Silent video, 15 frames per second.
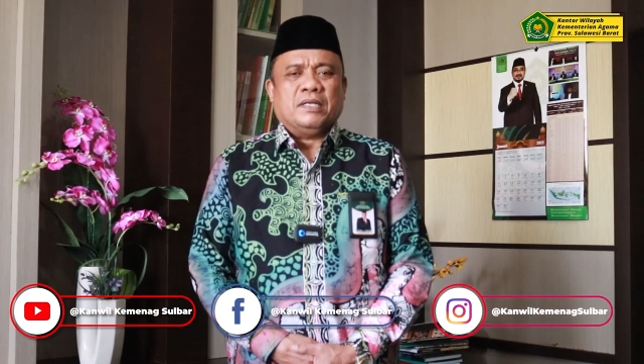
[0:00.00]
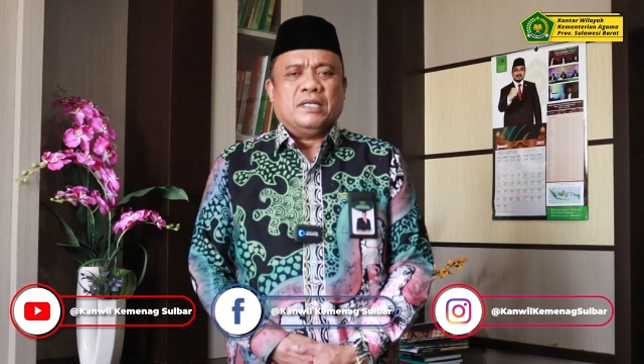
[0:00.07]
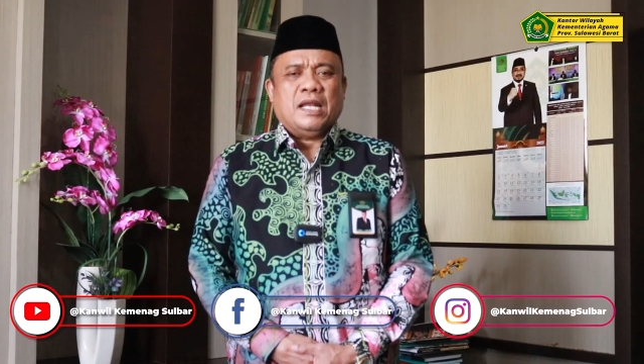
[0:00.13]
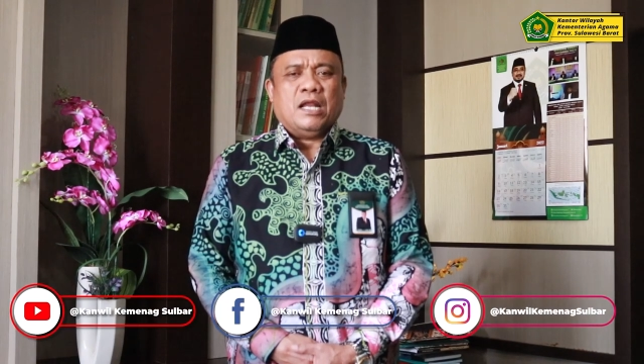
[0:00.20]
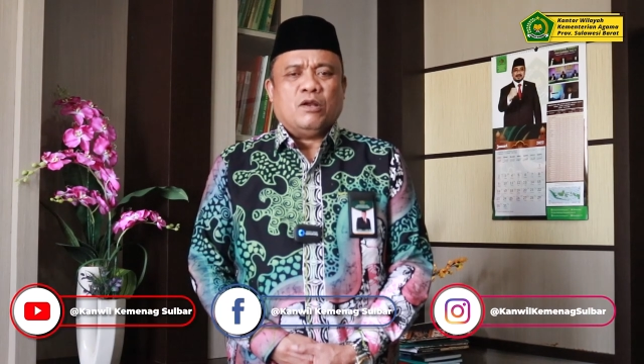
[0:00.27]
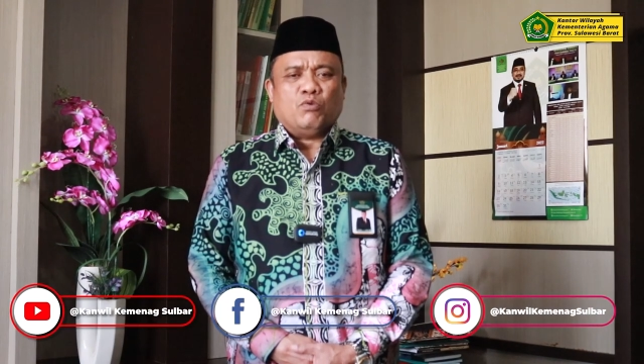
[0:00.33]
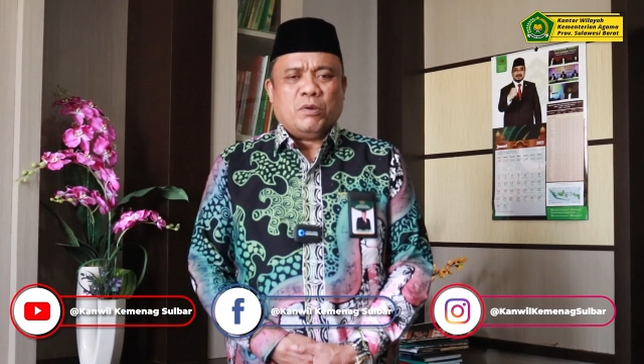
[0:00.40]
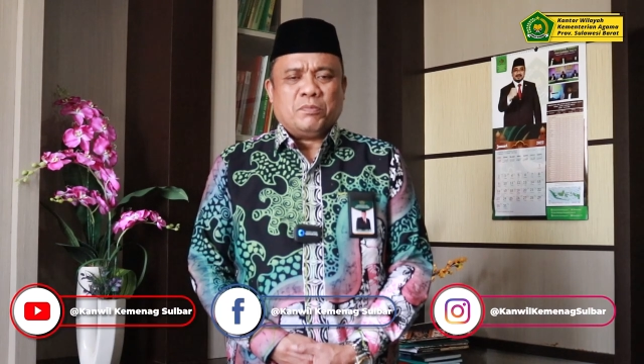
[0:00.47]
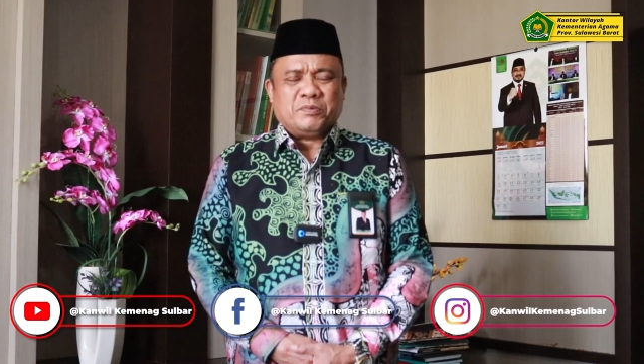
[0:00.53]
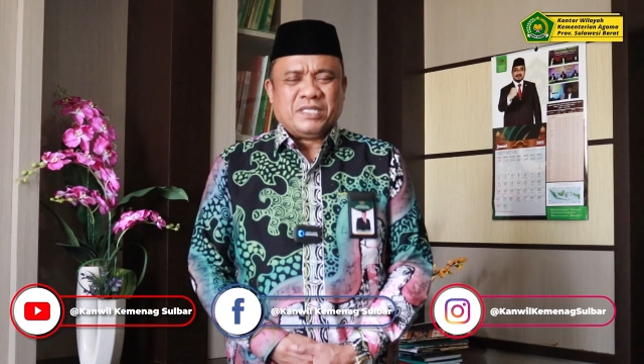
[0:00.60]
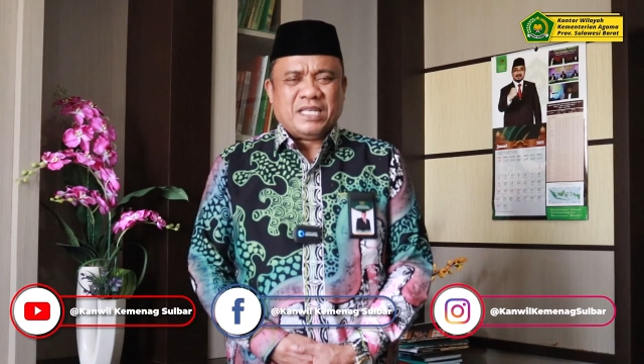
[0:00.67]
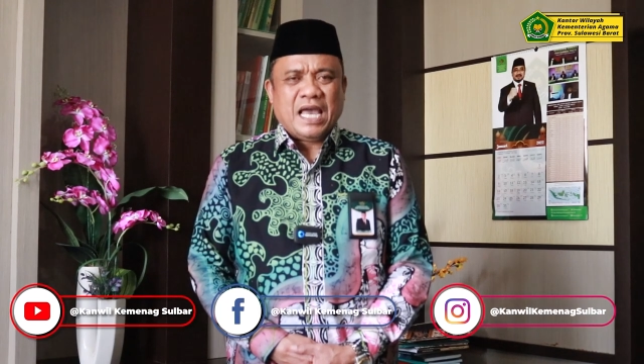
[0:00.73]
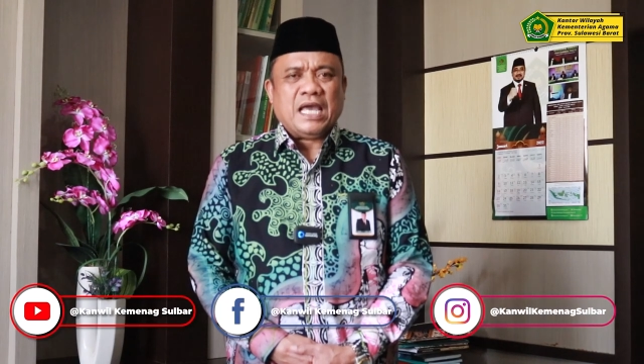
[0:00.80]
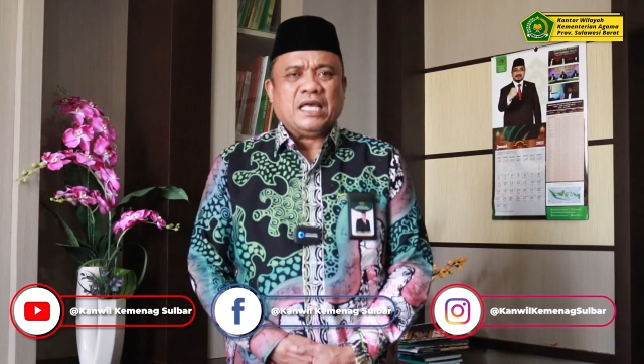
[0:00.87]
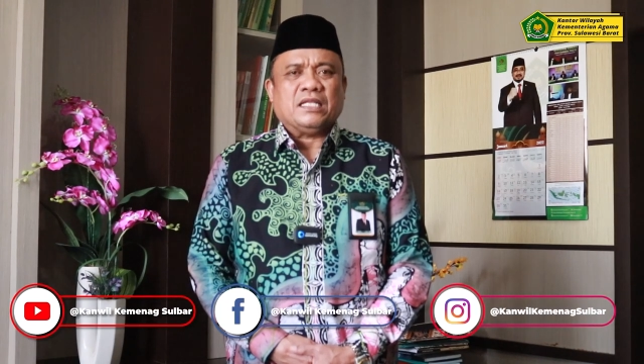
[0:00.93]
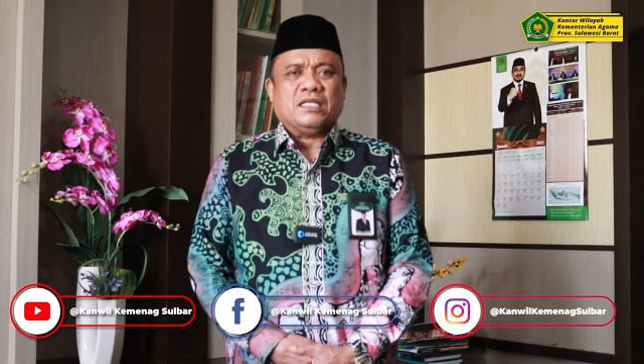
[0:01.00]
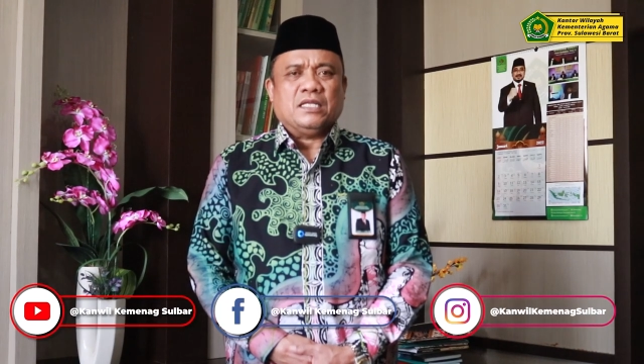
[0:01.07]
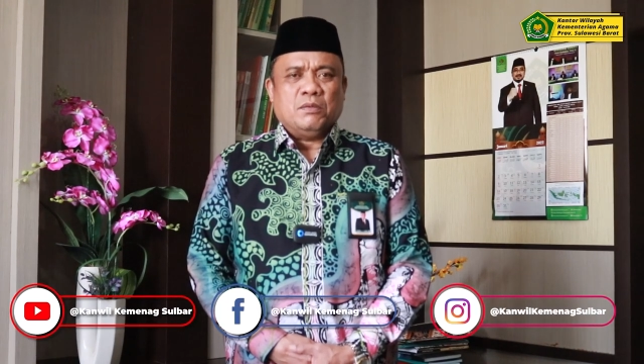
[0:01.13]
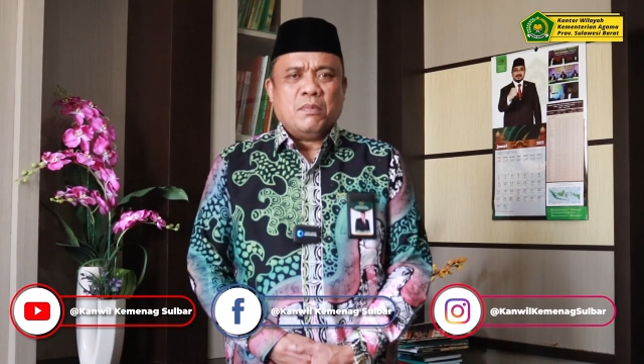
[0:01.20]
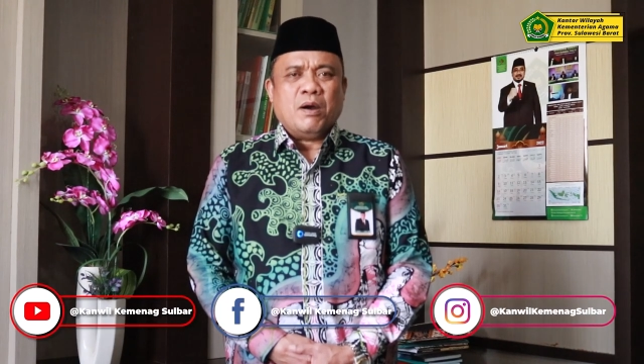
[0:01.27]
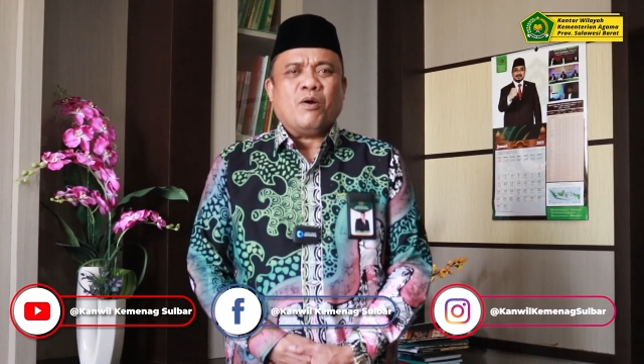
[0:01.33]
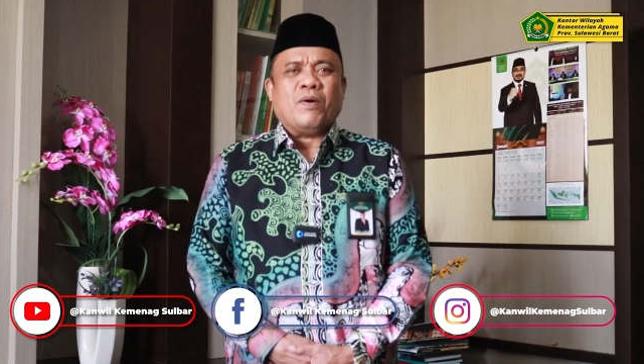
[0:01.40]
dan website
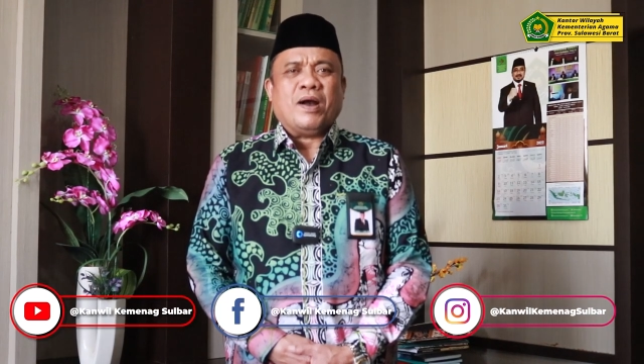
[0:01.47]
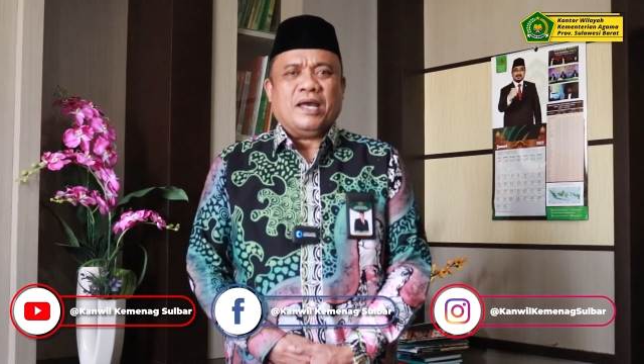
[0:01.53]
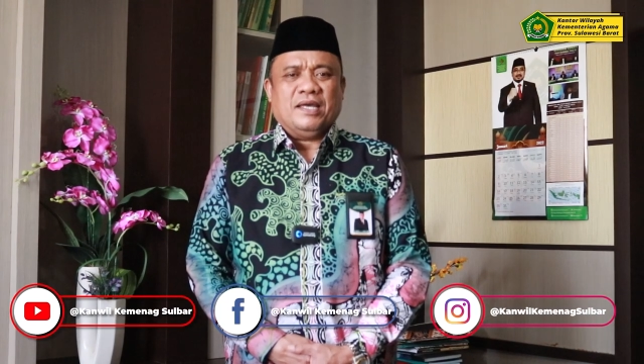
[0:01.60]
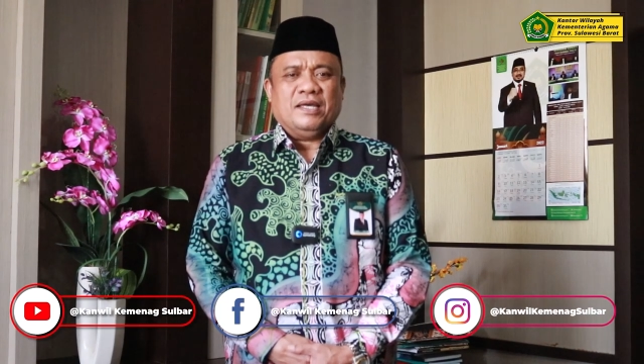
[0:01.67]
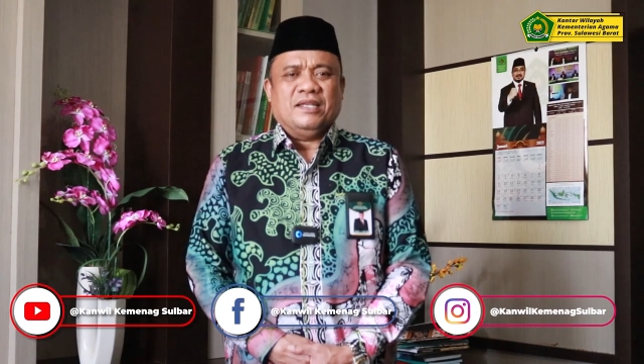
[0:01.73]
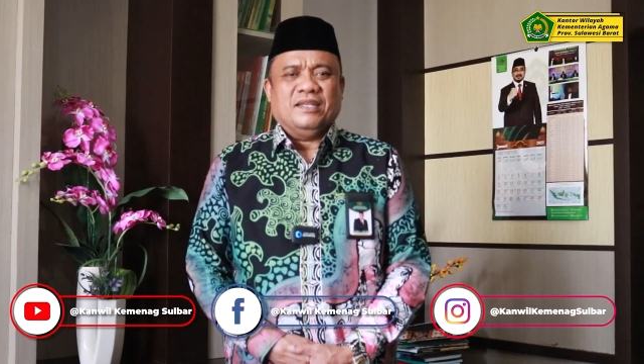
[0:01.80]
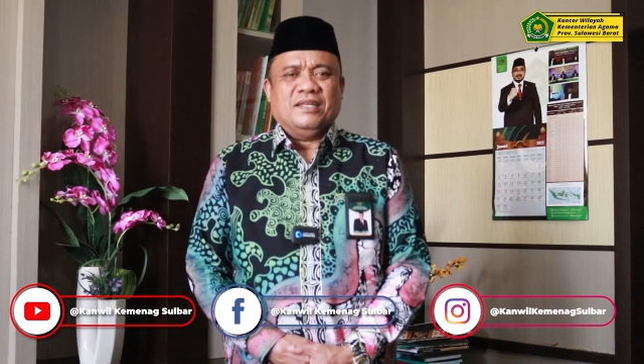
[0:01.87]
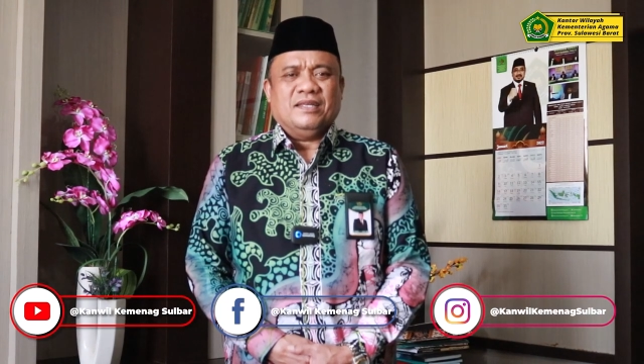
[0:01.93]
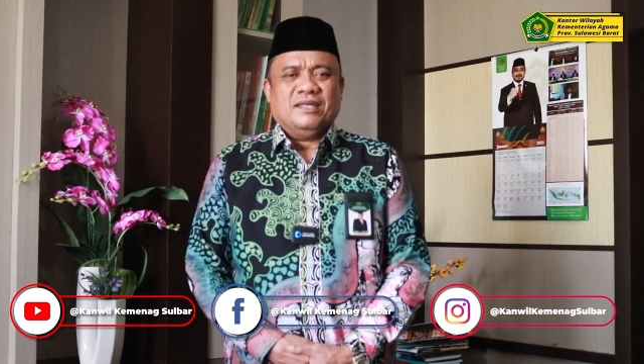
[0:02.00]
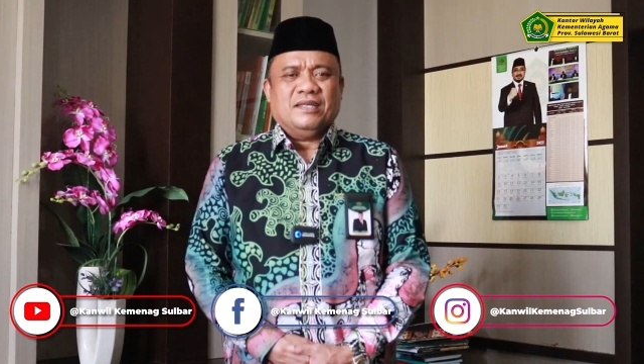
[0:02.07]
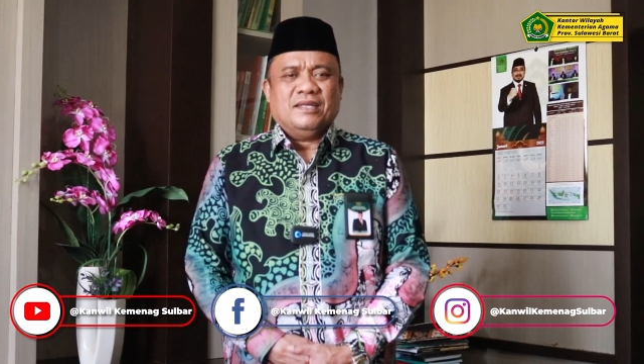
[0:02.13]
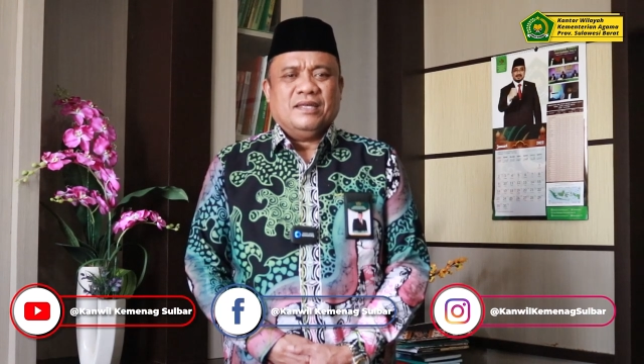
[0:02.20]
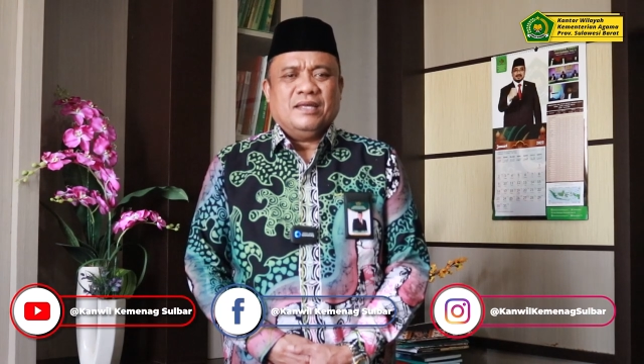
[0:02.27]
di bawah ini.